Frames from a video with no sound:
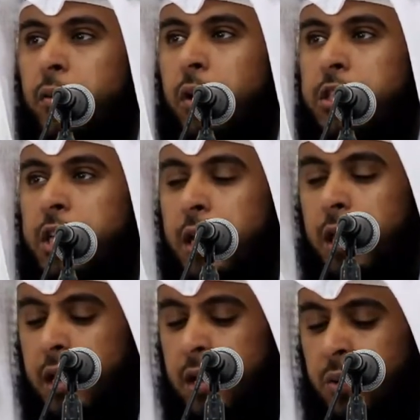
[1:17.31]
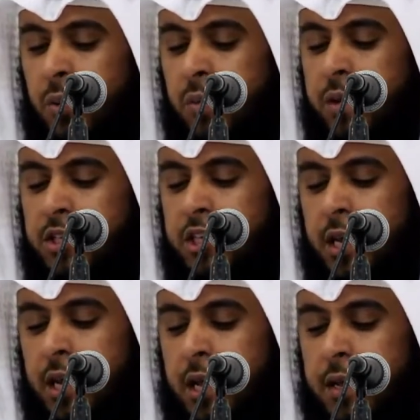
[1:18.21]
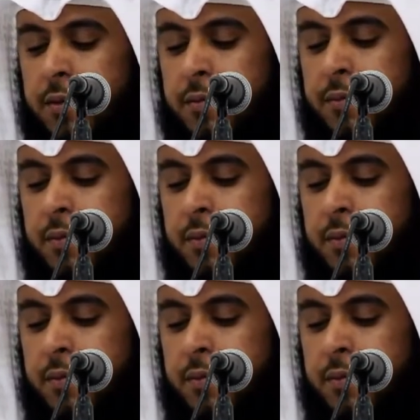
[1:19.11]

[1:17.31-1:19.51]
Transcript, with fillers: وجهله من جهله